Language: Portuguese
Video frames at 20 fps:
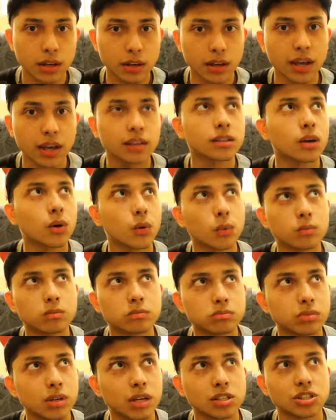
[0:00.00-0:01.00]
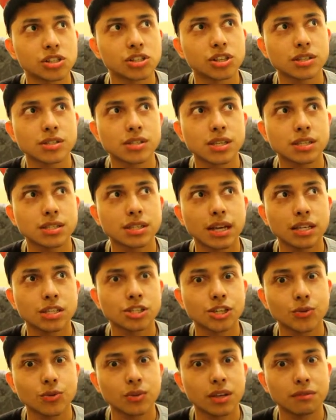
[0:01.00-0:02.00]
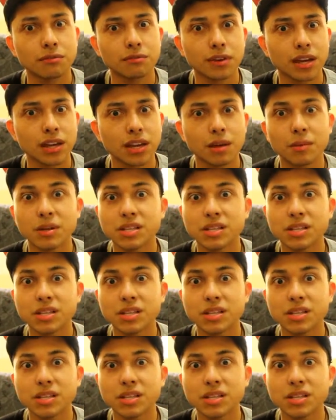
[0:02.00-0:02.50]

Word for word: Né? Então a gente às vezes está assistindo TV, né?